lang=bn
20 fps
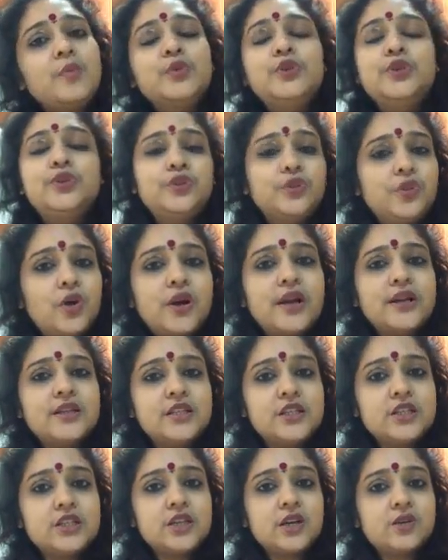আমোদিত করার
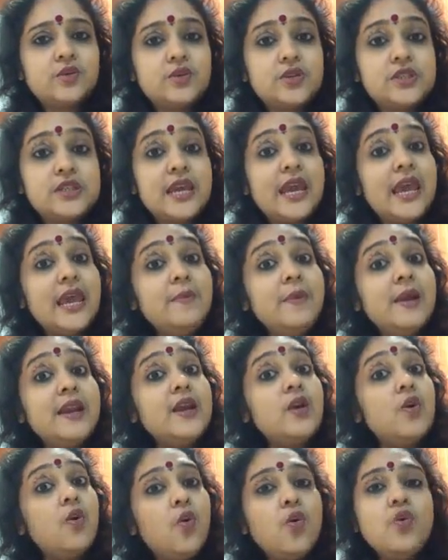চেষ্টা করছে এইবার
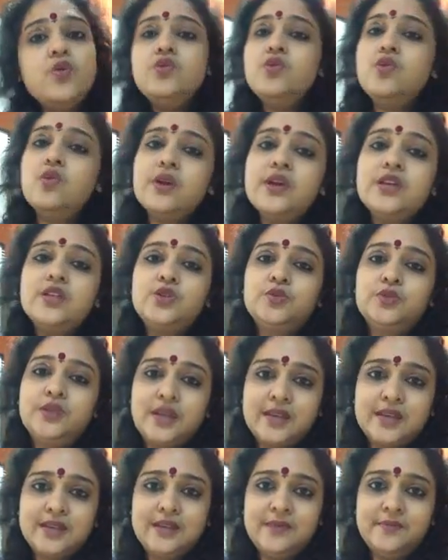অন্য
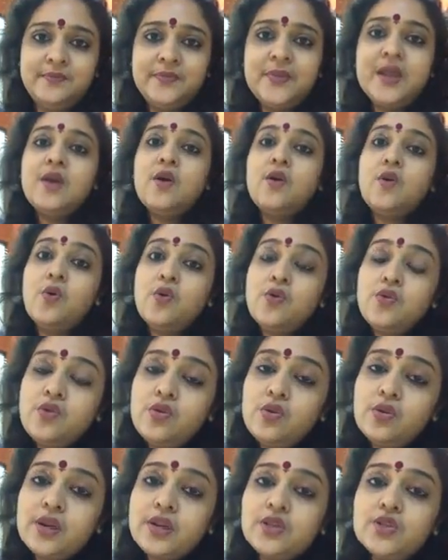কিছুটা কি
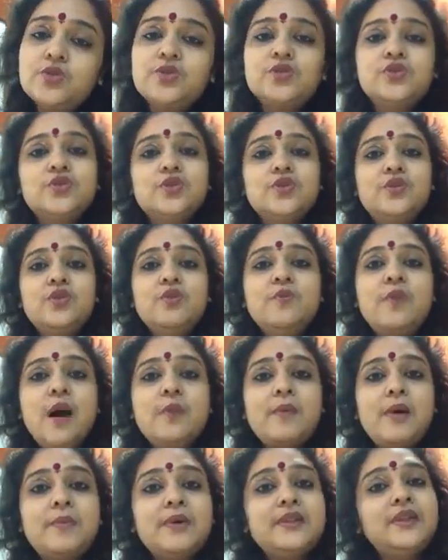অন্য কিছুর জন্য
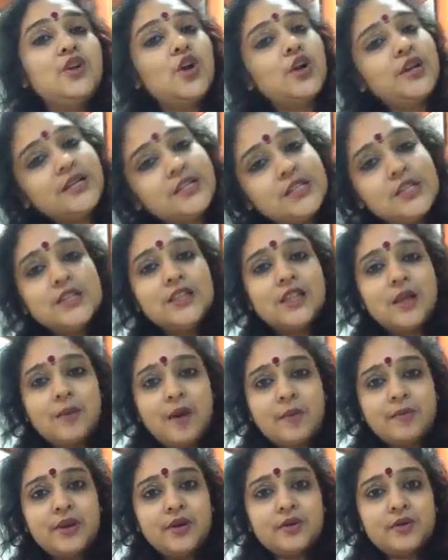মা বাবাদের অনেক চিন্তা
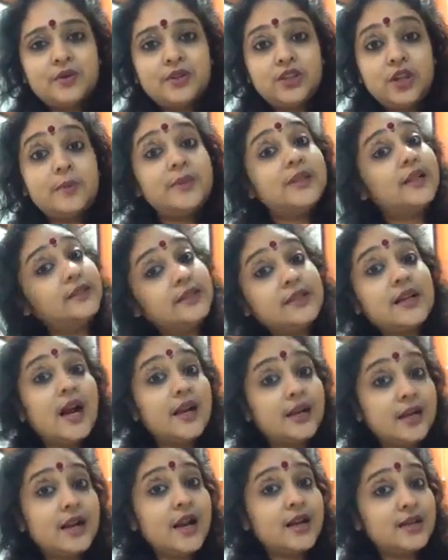ভাবনা করতে হবে তাদের
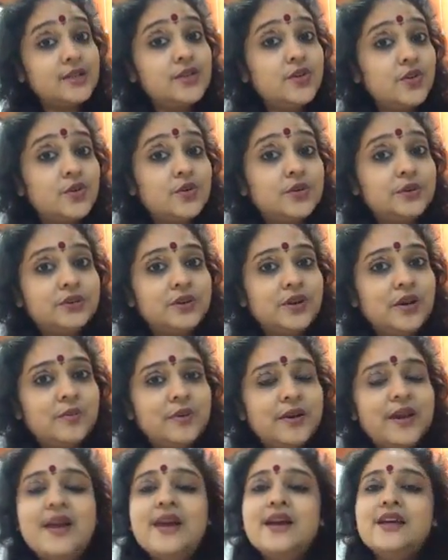খাটাখাটনিও করতে
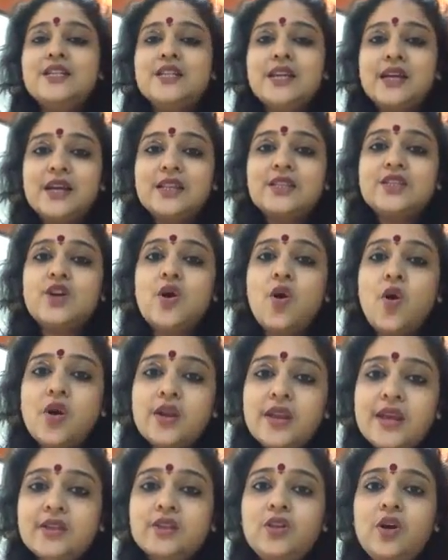হবে সেক্ষেত্রে
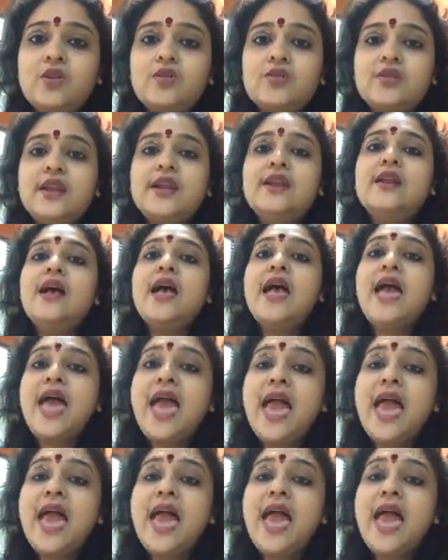অনেক ধরনের